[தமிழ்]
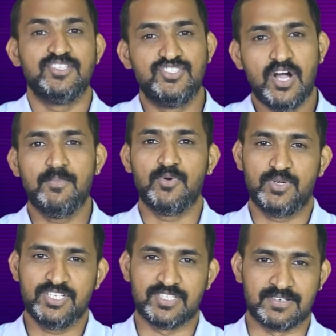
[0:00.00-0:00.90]
ஜாப்
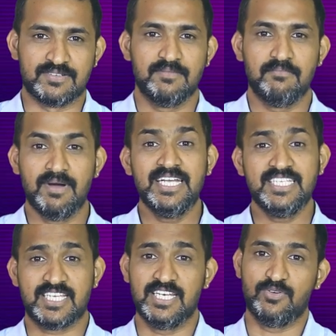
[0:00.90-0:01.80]
ரொட்டேஷன் மல்டி
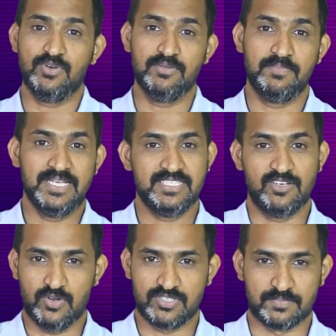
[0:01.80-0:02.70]
ஸ்கில்லிங்கோட பேசிக்
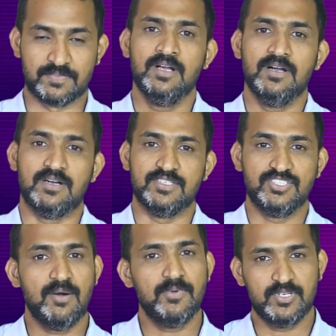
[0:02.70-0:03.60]
கான்செப்ட்
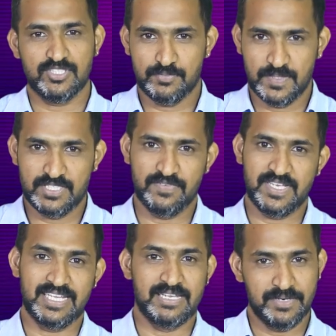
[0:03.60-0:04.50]
ஜாப் ரொட்டேஷன்
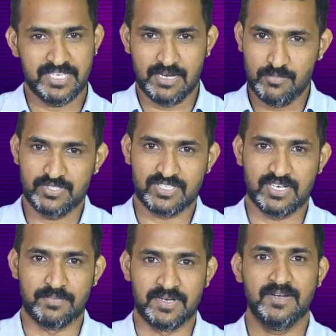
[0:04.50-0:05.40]
ஸ்பெசிஃபிக்காக நீங்கள் எப்படி ஞாபகம்
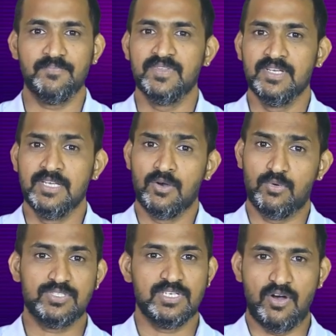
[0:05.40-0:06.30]
வச்சுக்கலாம் அப்படின்னா
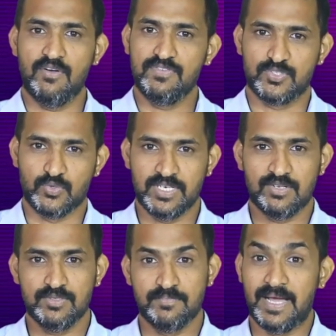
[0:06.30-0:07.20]
ஒரு சில ஆஃபீஸோ
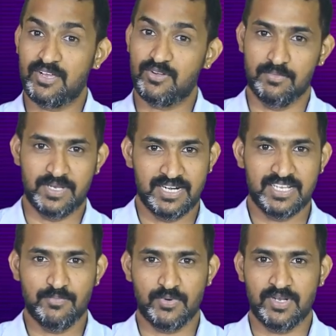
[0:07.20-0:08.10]
இல்லை வந்து பேங்க்கோ நம்ம
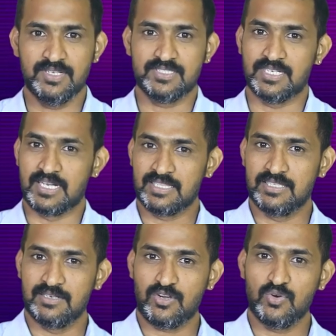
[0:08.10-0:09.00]
ரெகுலராக போனால் சார் அந்த
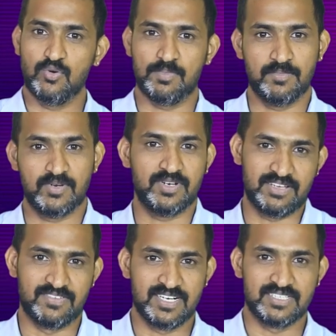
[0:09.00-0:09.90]
அக்கௌண்ட் ஓப்பன் பண்ணுற
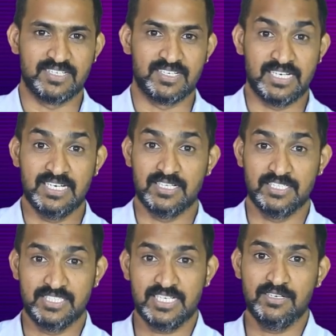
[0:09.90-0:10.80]
இன்றைக்கி வரல சார் இல்லை
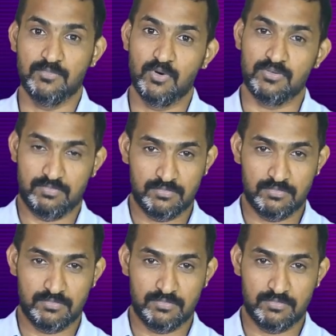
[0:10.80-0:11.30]
செக் பவு